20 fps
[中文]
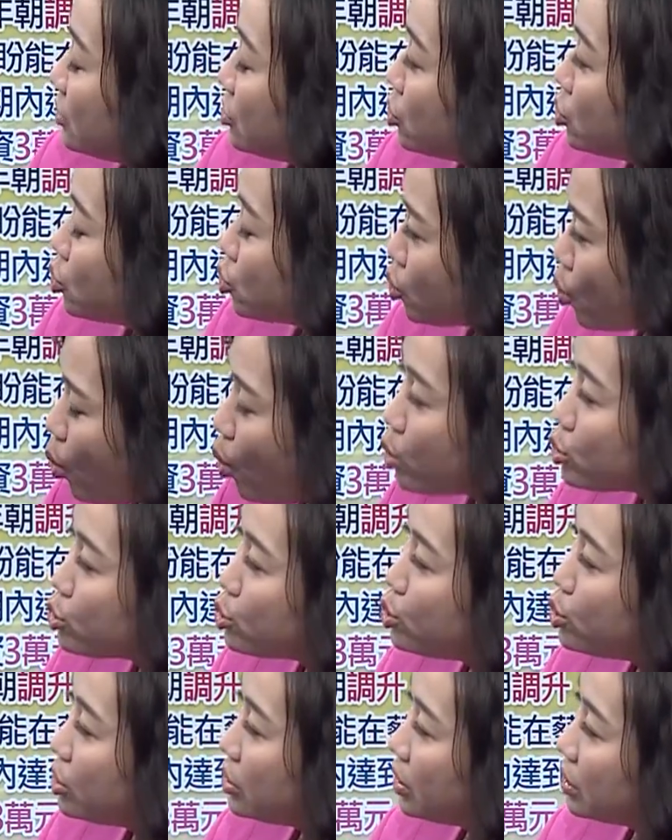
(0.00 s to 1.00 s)
连过
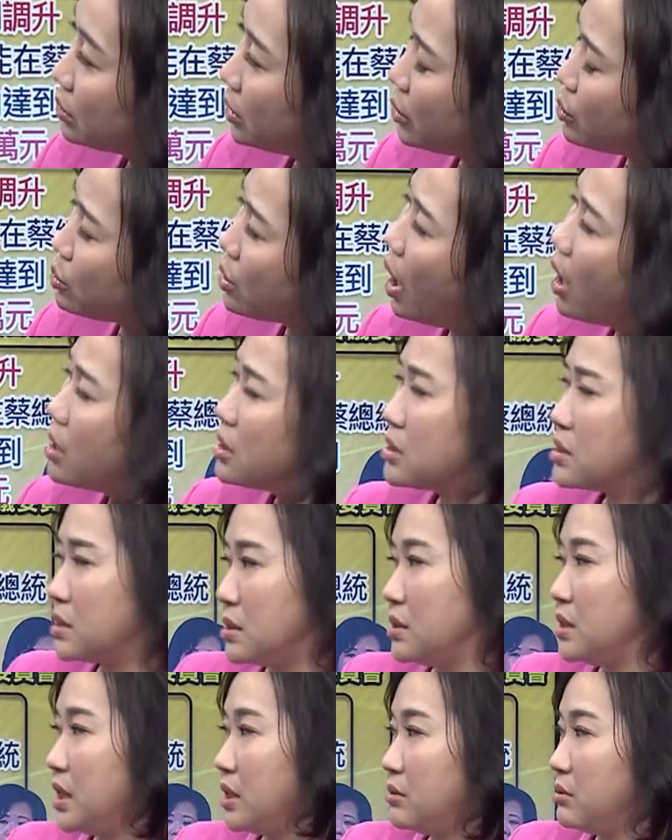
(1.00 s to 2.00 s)
去的等于二
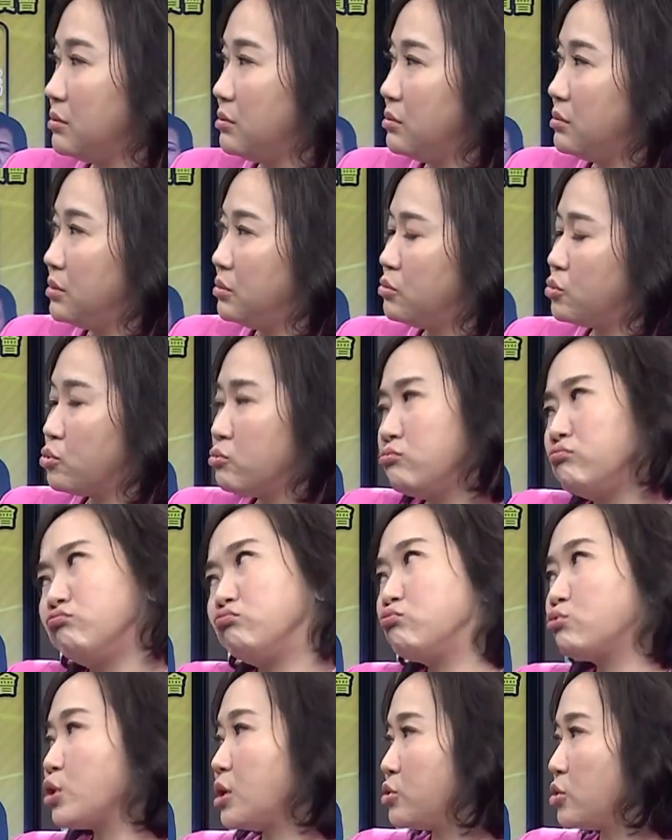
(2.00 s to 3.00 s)
十年。
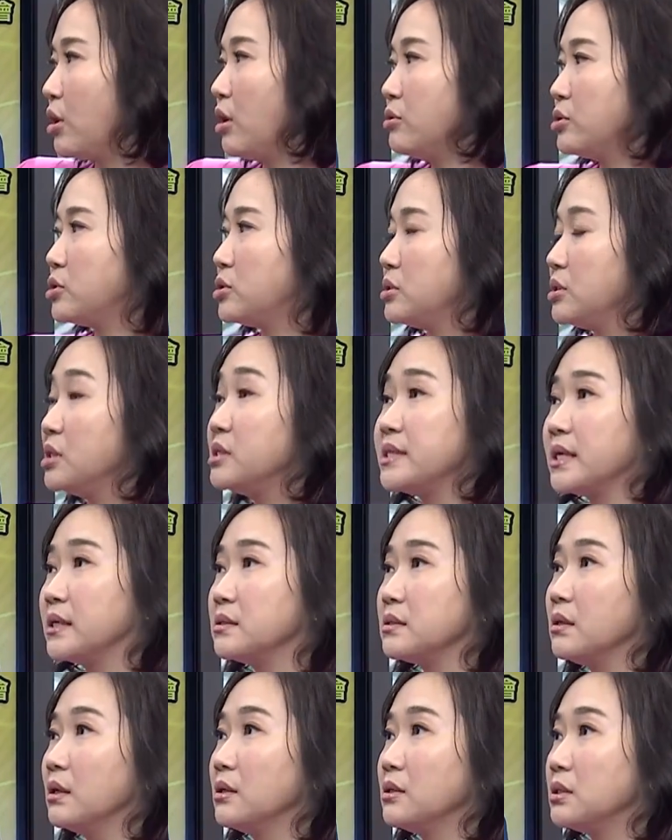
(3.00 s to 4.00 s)
算是二十年，
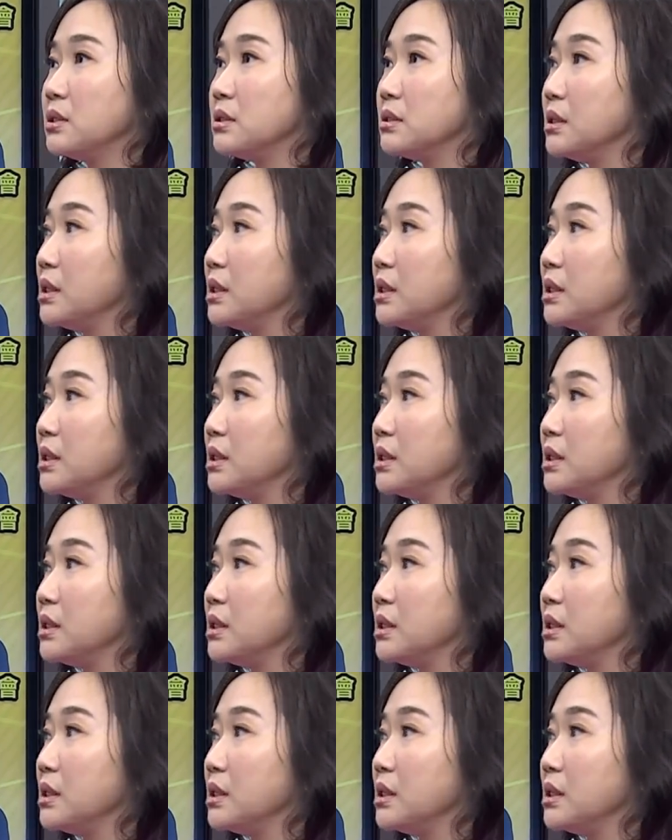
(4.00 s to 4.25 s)
将近二